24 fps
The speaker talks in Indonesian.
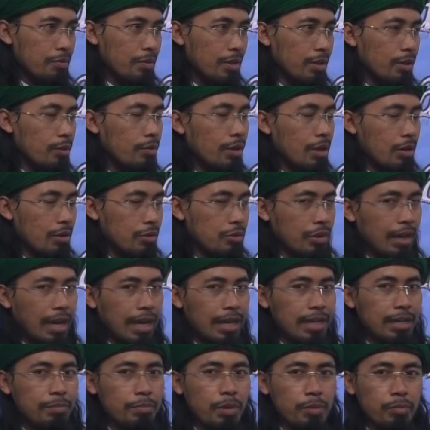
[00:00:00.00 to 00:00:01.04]
Wallahu
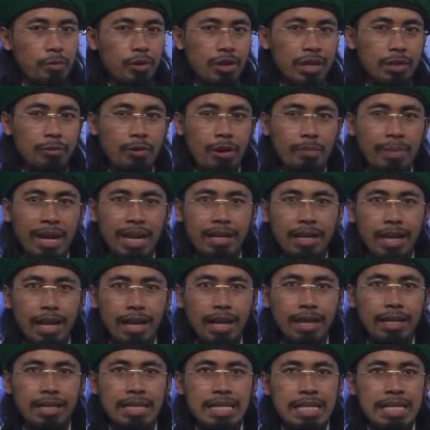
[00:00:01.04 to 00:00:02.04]
rasulullah nabi murali wa makna.